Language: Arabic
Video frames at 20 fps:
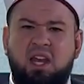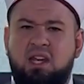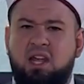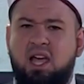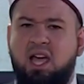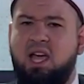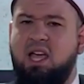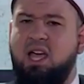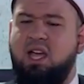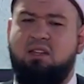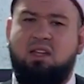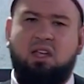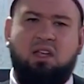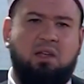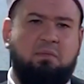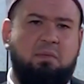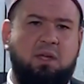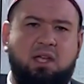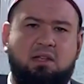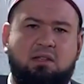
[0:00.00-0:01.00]
يعمل
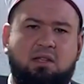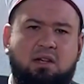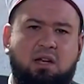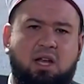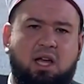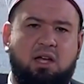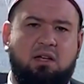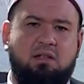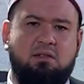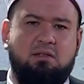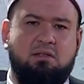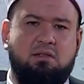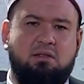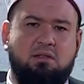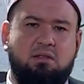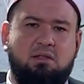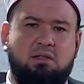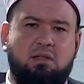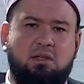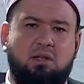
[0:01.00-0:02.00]
الدكتور زيد في القضاء
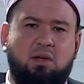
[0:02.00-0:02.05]
الشرعي